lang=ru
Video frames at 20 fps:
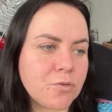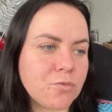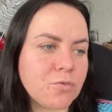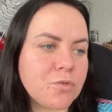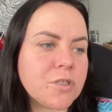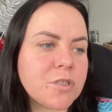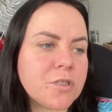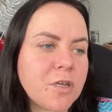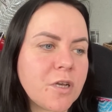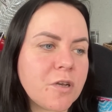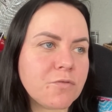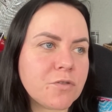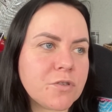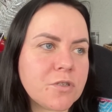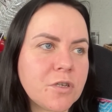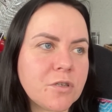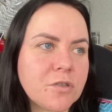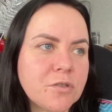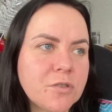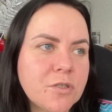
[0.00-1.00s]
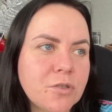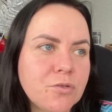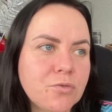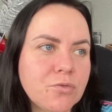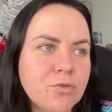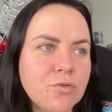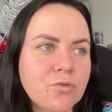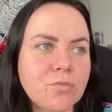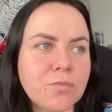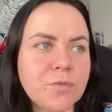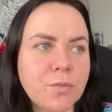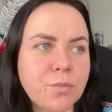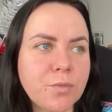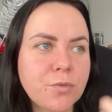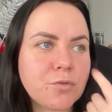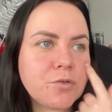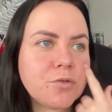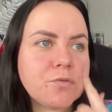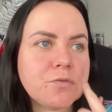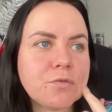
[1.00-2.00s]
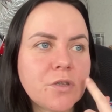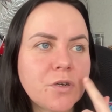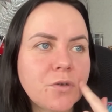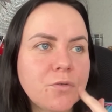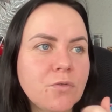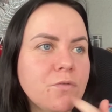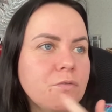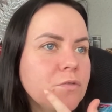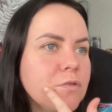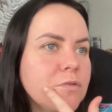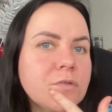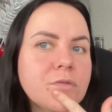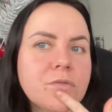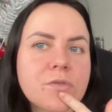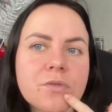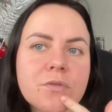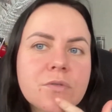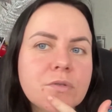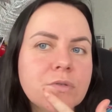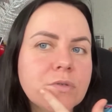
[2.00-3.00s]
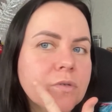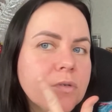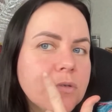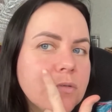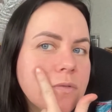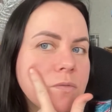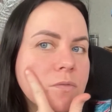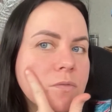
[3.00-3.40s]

ну, не знаю, вот за, за то, что у меня просто вот такое вот, э,